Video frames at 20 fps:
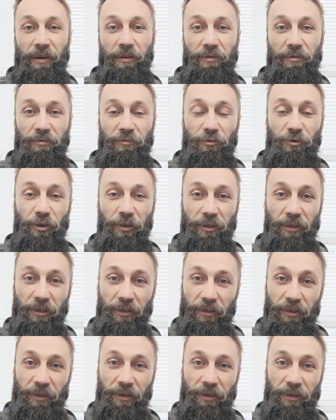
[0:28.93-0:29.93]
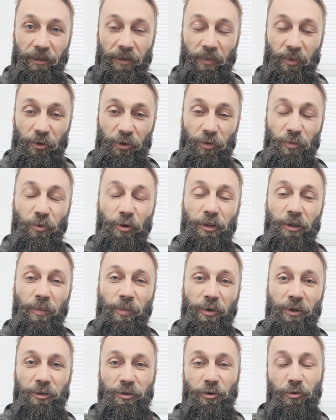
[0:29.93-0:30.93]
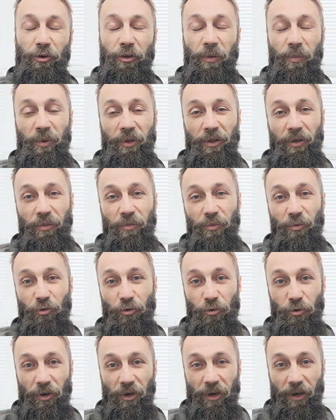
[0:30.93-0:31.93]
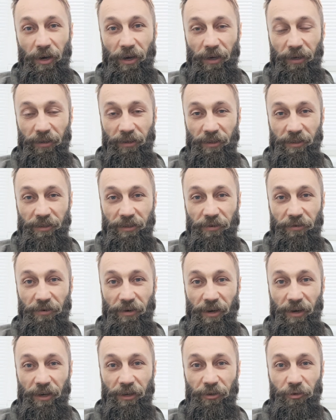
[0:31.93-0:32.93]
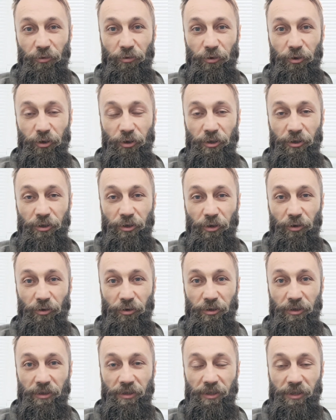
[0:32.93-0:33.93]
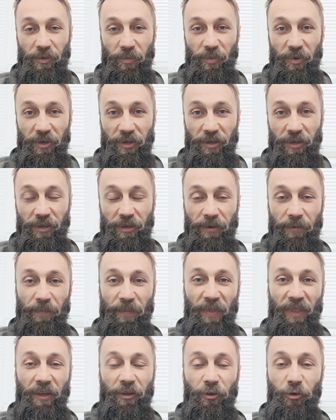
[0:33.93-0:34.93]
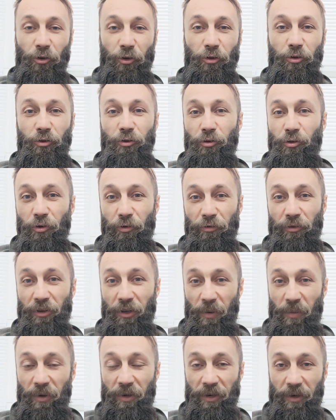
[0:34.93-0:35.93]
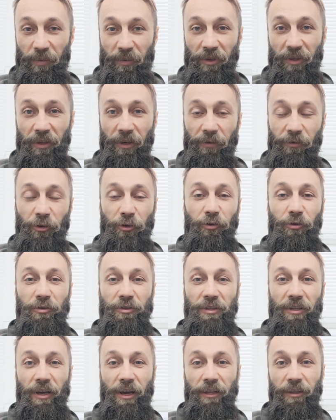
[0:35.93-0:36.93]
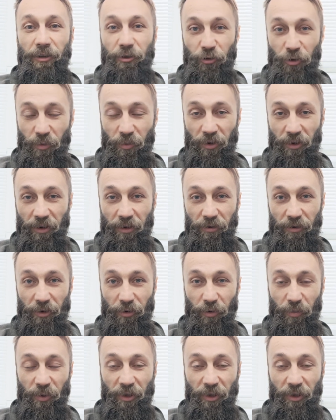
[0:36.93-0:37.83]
Вот. Э, почему это происходит? Потому как назревает очень серьезные события, и тот, кто в теме крипты давно, тот знает, о чем я говорю.